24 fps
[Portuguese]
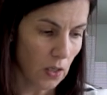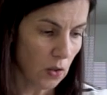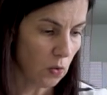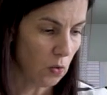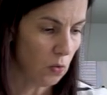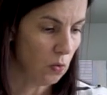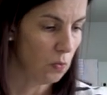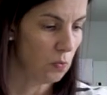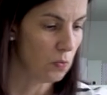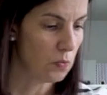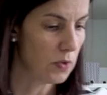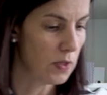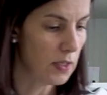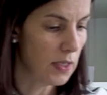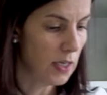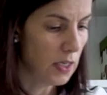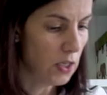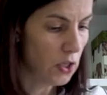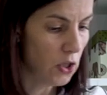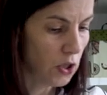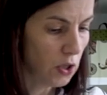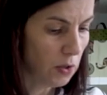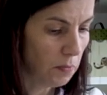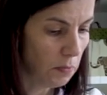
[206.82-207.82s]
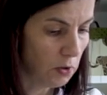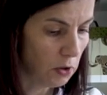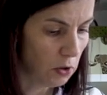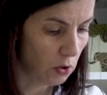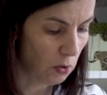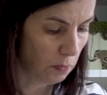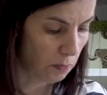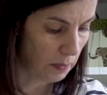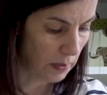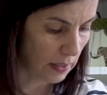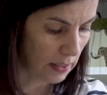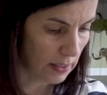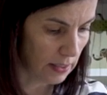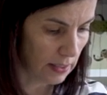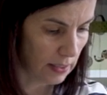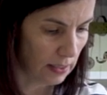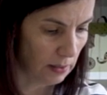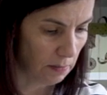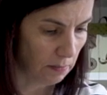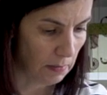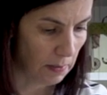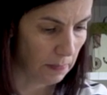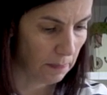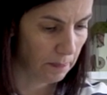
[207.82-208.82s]
com um centímetro para
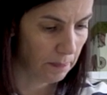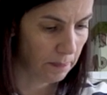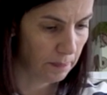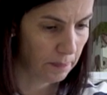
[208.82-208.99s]
cima.